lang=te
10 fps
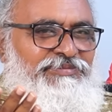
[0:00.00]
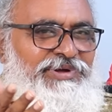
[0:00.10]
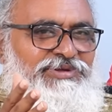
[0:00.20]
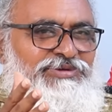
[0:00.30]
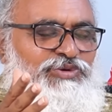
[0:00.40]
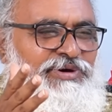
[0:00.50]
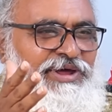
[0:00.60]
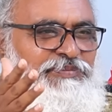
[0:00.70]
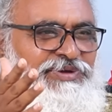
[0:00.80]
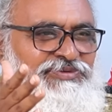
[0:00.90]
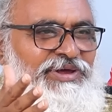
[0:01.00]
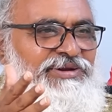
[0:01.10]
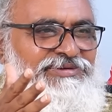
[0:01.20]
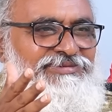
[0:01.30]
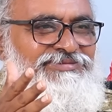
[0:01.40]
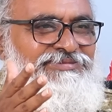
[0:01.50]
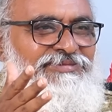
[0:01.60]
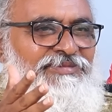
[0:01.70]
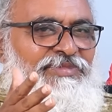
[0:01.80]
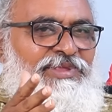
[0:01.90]
పద్ధతిలో కనిపించాలి
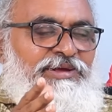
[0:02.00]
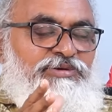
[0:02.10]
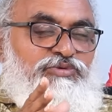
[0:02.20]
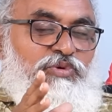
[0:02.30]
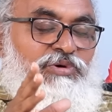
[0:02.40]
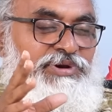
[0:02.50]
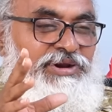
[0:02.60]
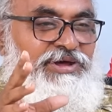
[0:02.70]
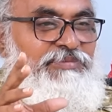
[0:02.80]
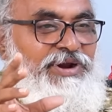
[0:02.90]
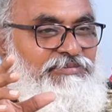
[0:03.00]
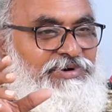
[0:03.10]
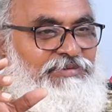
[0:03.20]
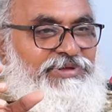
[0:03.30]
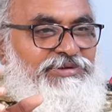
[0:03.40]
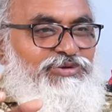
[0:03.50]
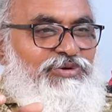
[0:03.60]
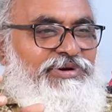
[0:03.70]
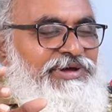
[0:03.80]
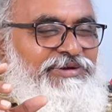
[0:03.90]
టోటల్గా బ్రాహ్మణ
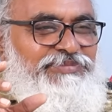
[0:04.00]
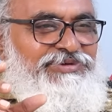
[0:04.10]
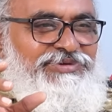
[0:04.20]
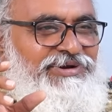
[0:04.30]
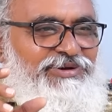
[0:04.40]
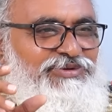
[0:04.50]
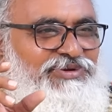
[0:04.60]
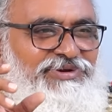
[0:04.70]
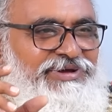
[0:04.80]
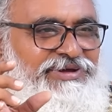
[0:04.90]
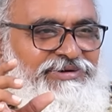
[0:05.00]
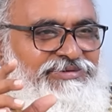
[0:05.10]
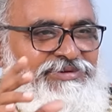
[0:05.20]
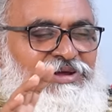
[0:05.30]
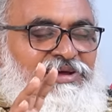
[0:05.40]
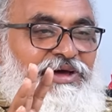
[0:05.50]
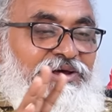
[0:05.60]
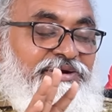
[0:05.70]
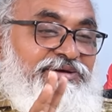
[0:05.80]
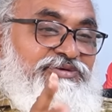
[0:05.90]
పద్ధతిలోనే కనిపిస్తాడు అల్లు రామయ్య గారు
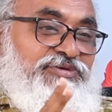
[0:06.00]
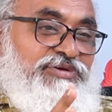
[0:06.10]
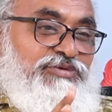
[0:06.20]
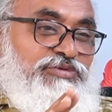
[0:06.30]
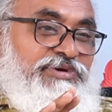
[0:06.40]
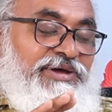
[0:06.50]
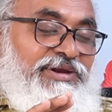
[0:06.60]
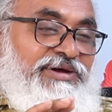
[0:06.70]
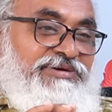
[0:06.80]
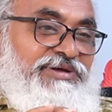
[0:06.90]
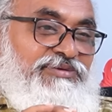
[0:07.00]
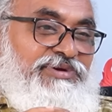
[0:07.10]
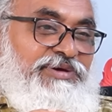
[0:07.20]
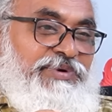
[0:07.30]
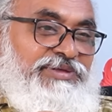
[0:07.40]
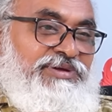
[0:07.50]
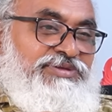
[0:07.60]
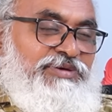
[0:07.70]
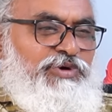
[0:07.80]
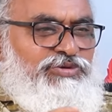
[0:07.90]
ఆయన డిక్షను డైలాగ్ డెలివరీ
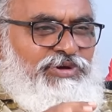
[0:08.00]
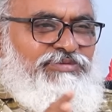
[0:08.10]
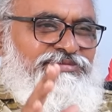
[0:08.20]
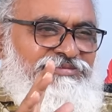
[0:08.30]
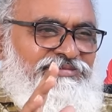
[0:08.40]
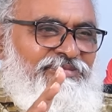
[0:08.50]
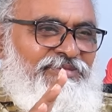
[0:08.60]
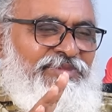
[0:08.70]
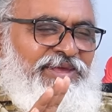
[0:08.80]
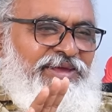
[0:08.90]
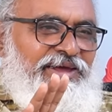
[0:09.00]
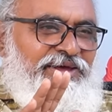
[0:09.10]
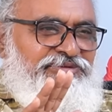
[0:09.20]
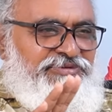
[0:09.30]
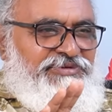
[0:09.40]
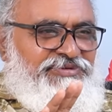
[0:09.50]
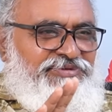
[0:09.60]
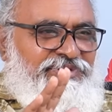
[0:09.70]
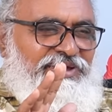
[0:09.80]
పద్ధతి మొత్తం యాజ్ ఇట్ ఈజ్గా